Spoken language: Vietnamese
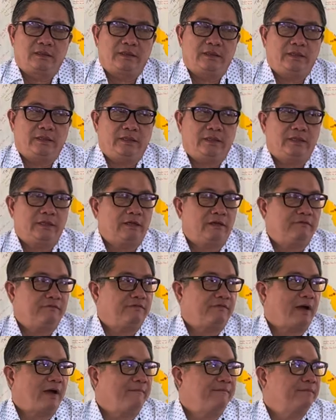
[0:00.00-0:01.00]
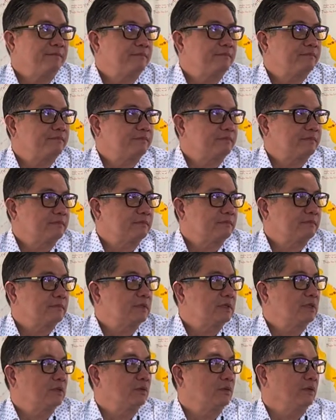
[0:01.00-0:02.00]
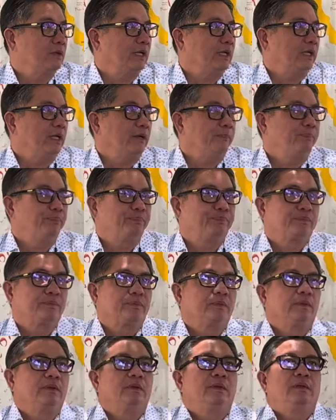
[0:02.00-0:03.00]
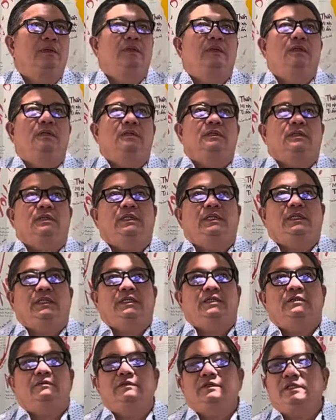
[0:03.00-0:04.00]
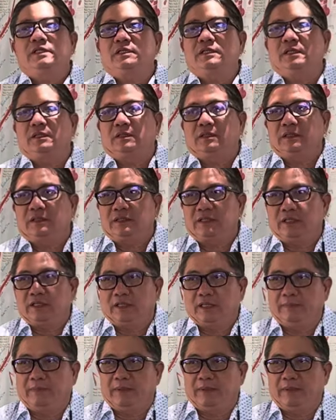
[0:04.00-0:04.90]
với thầy pháp trên núi này anh thầy cho Hồ Chí Sinh được giữ cái